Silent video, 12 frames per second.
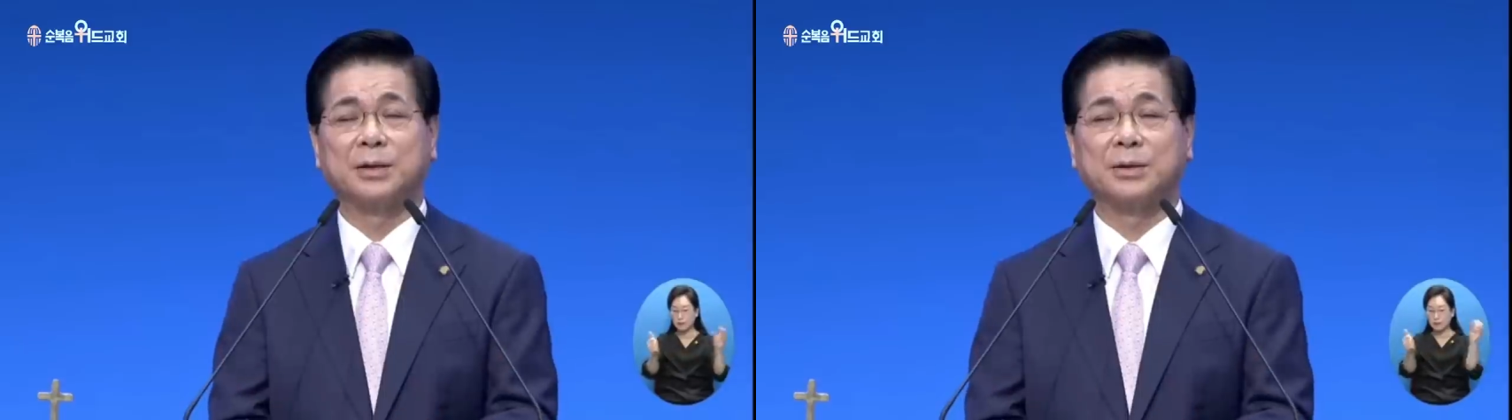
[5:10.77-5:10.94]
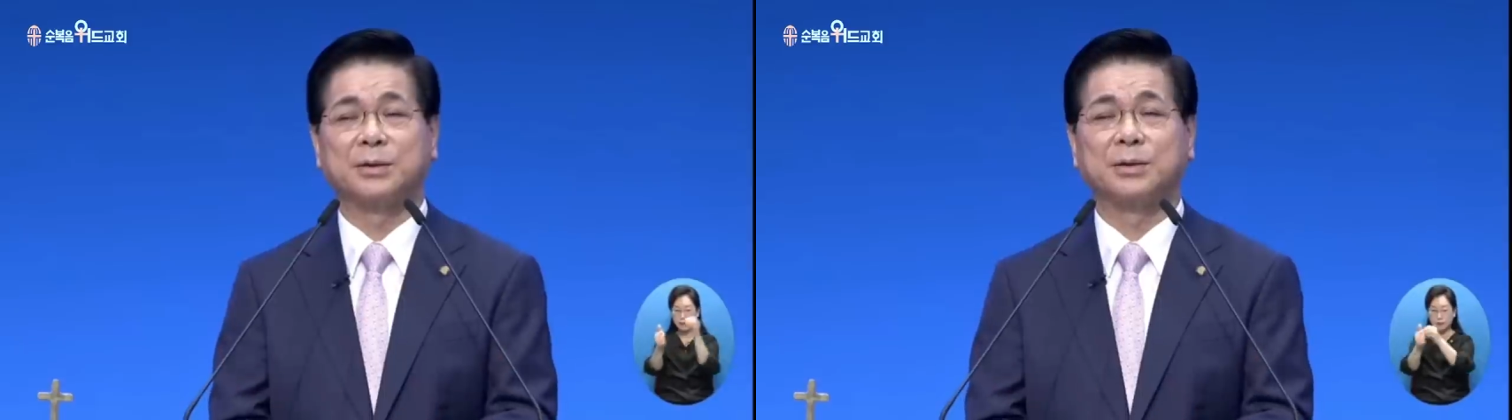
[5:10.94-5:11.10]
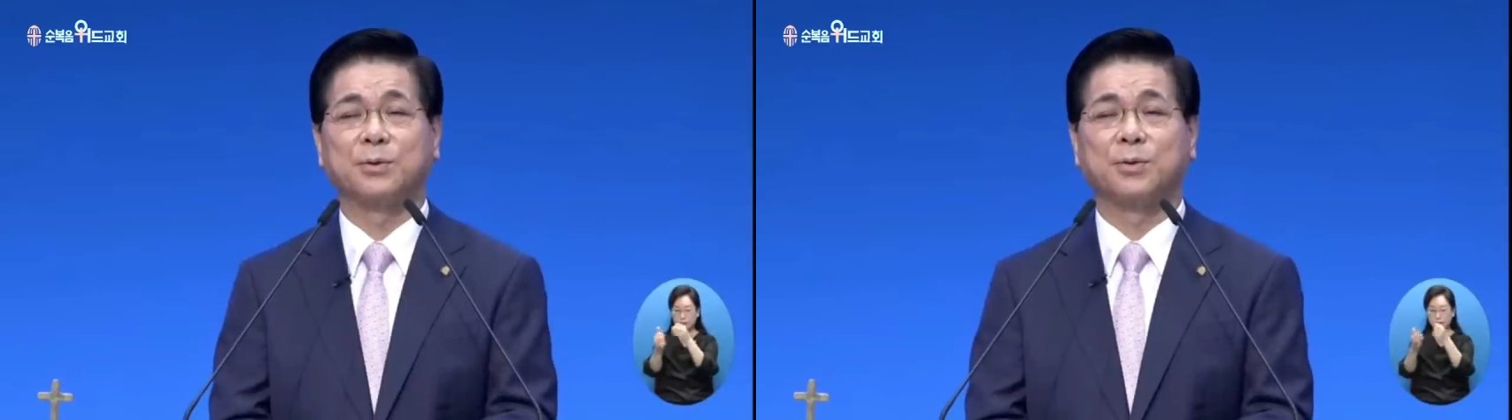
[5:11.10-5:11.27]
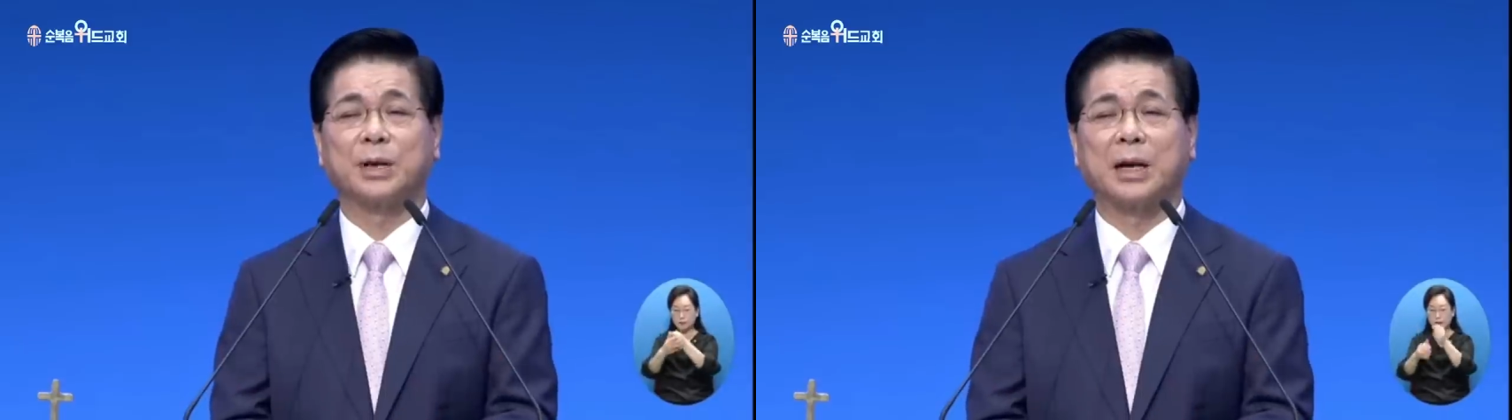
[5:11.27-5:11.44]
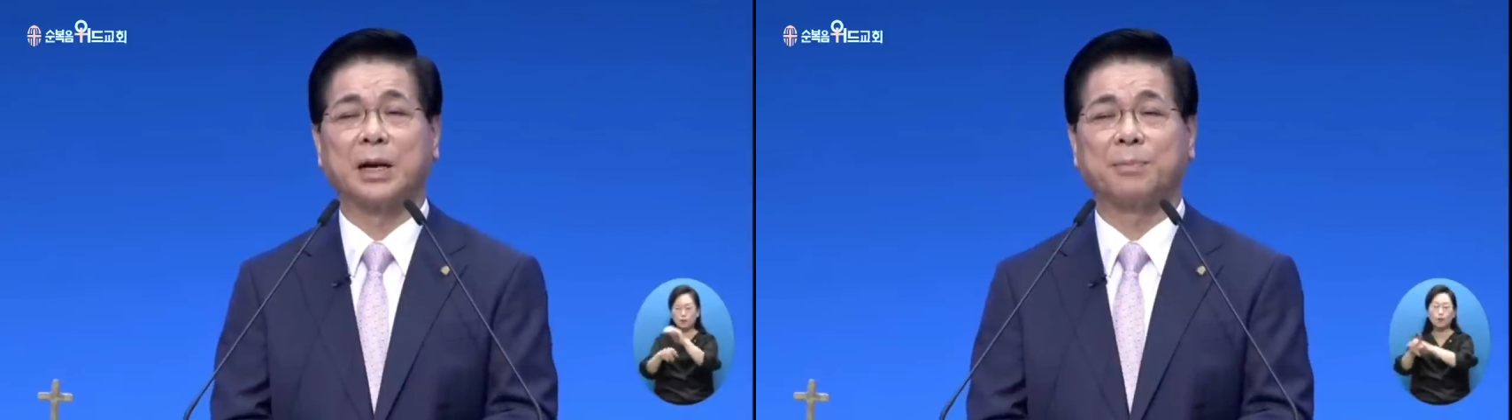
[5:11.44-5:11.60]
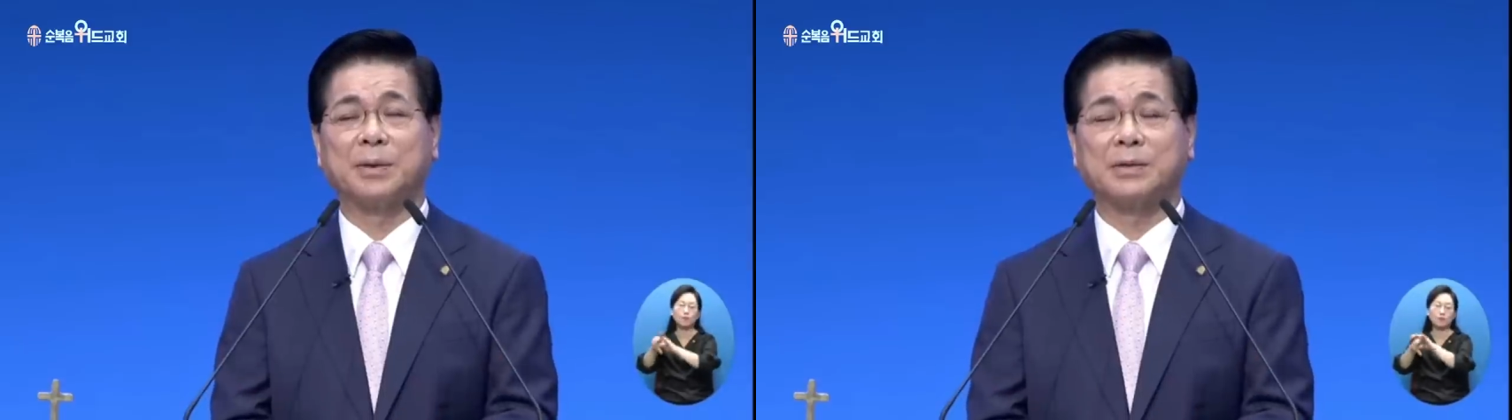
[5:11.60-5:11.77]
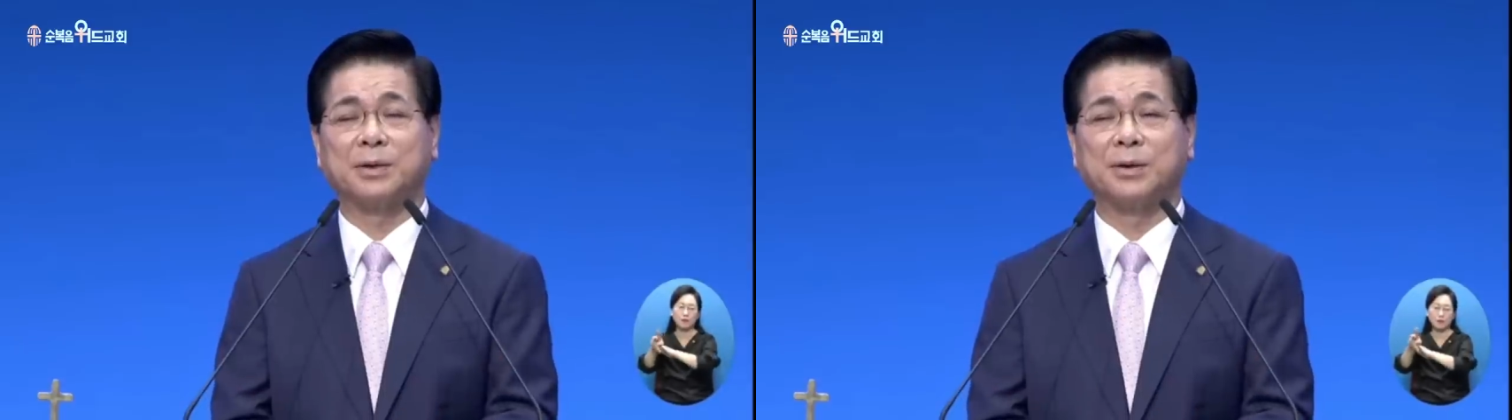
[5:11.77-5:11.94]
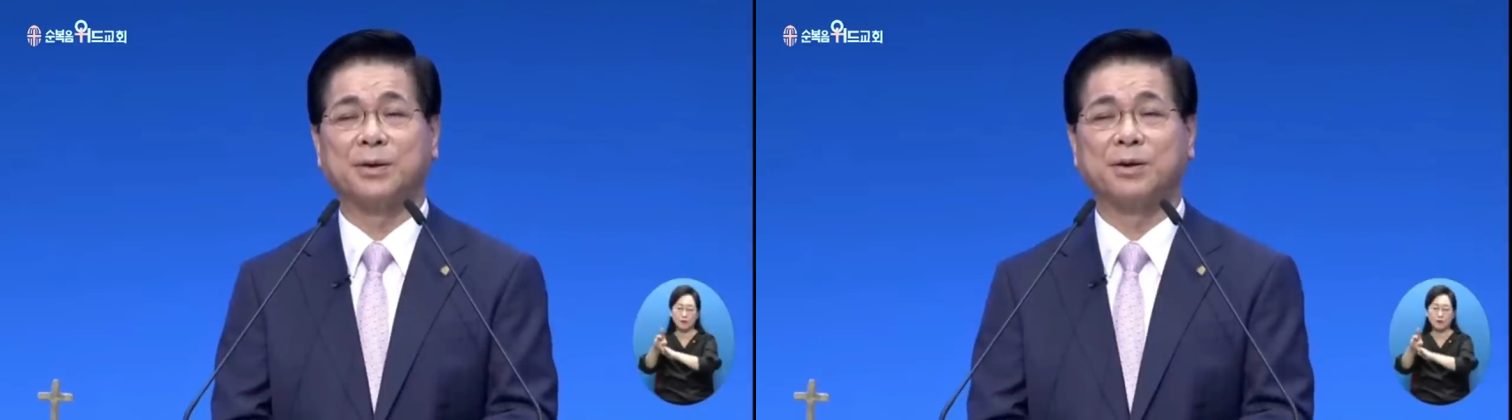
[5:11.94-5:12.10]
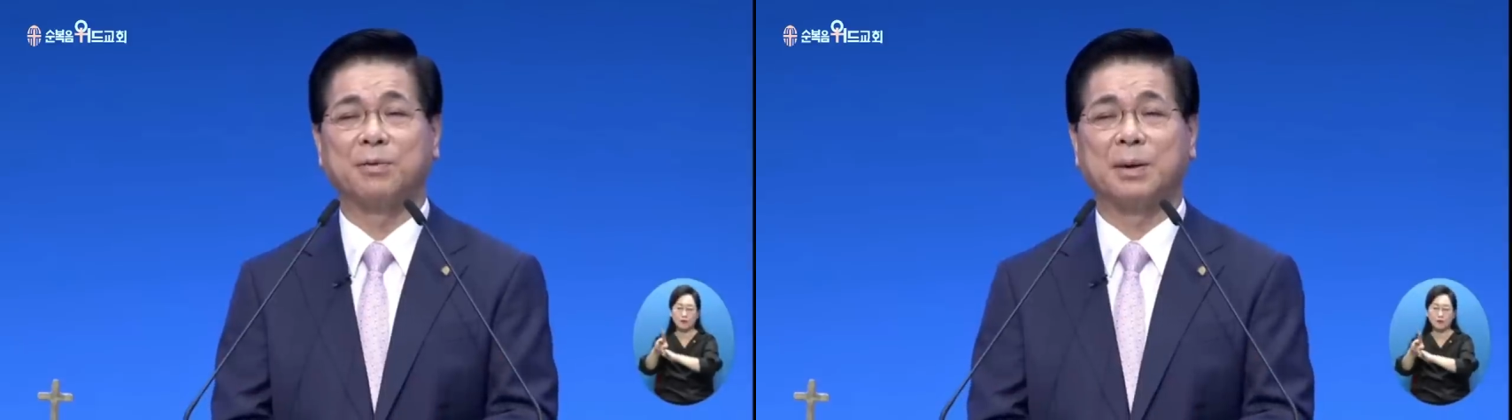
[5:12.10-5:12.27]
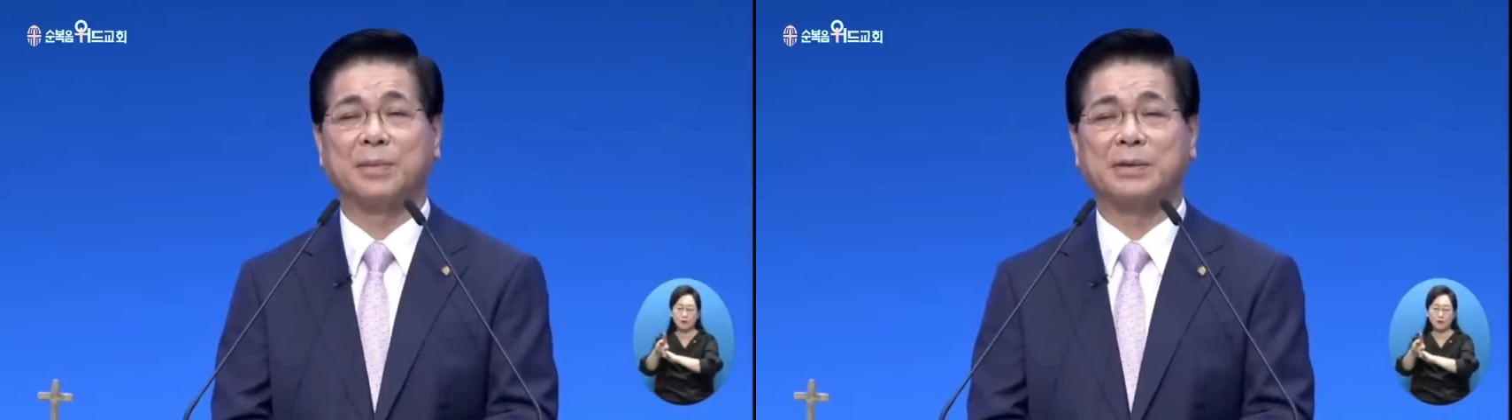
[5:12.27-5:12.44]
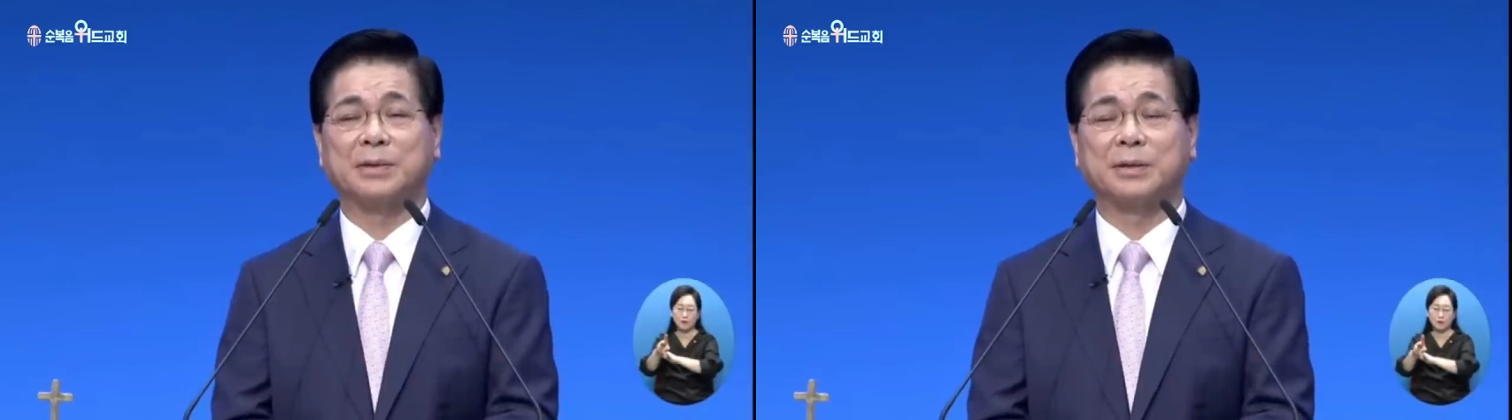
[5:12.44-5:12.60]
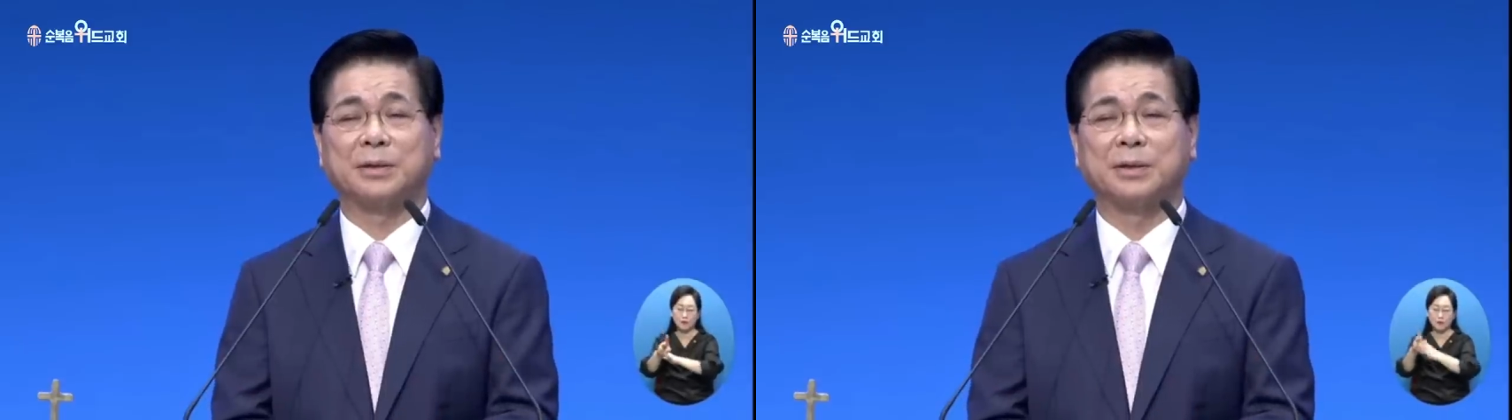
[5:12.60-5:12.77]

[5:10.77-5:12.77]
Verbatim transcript: 그 고난 앞에서 어려움 앞에서